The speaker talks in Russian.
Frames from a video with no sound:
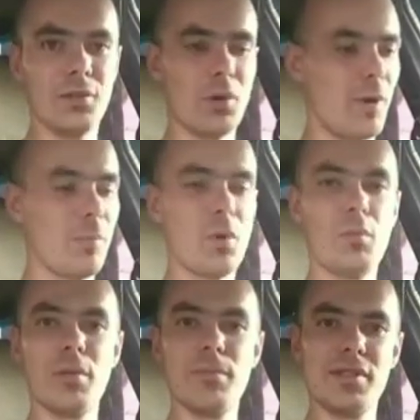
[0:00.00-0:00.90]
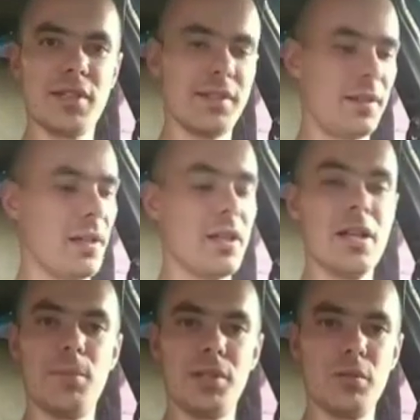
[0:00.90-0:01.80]
равно попробую обязательно
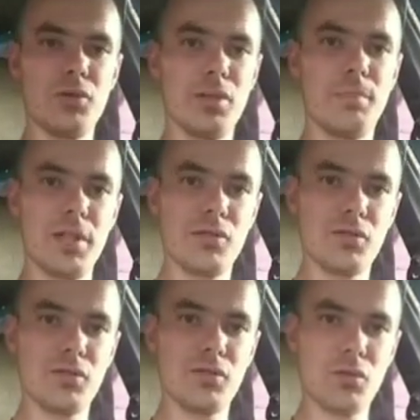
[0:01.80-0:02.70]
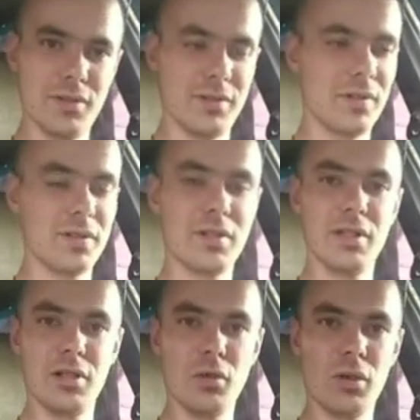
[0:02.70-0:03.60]
подключить пылесос,
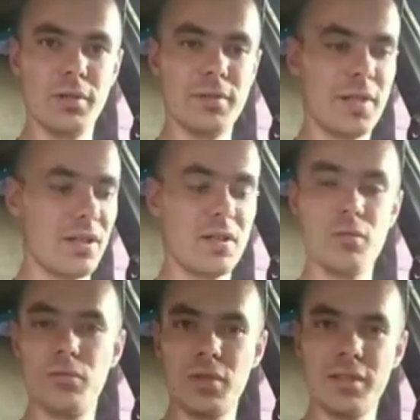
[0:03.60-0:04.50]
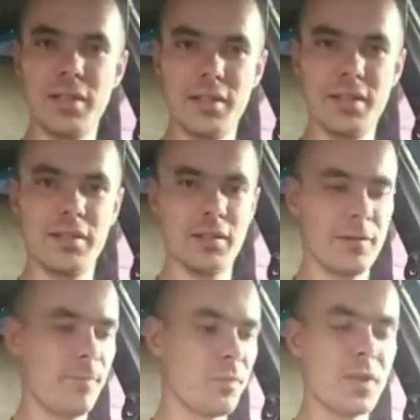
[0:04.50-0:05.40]
только мне надо найти этот
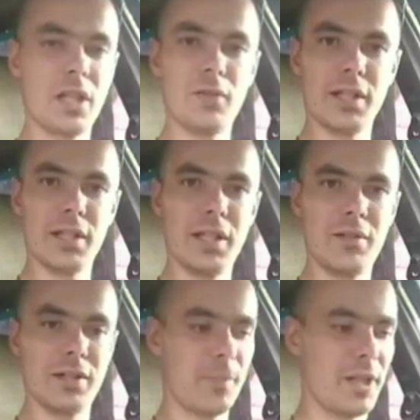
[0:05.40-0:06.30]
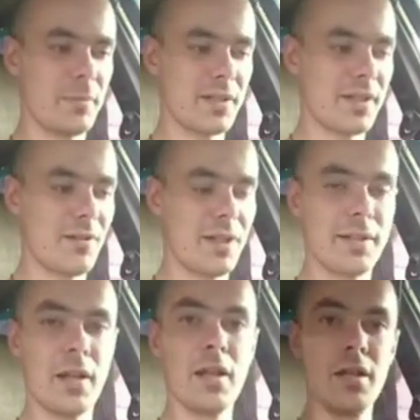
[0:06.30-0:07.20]
на 2 киловатта
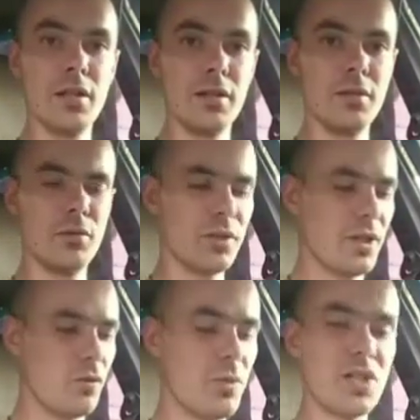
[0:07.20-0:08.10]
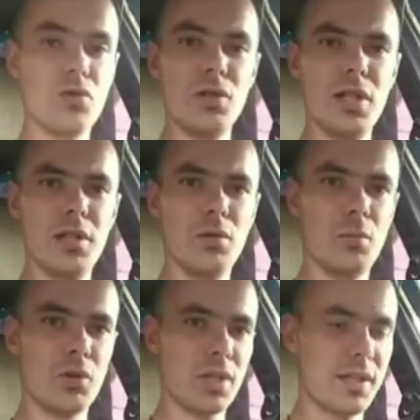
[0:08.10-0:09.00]
переобразователь. И, ну, есть у меня еще идея, но,
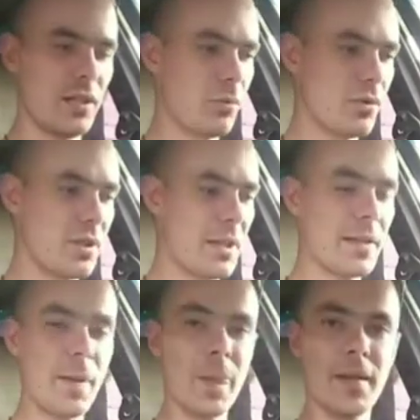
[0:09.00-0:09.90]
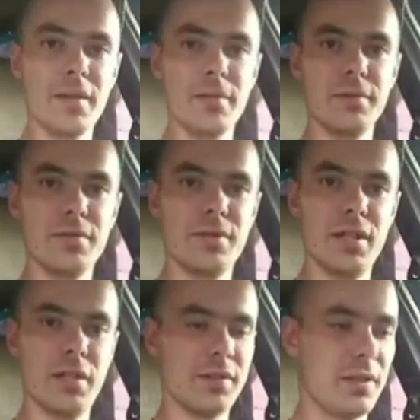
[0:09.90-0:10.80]
может, отдельно буду снимать.
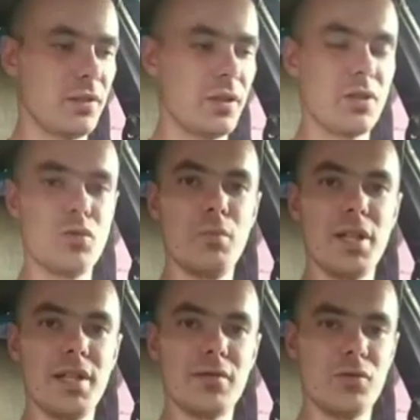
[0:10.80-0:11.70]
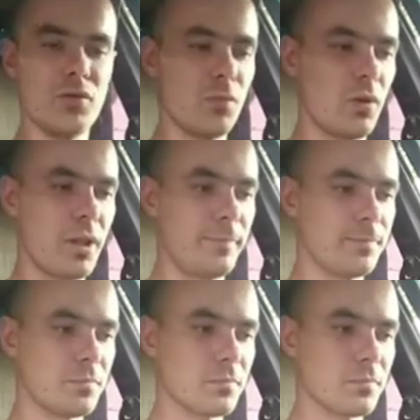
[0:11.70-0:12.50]
Сделать это хочу. У меня есть очень много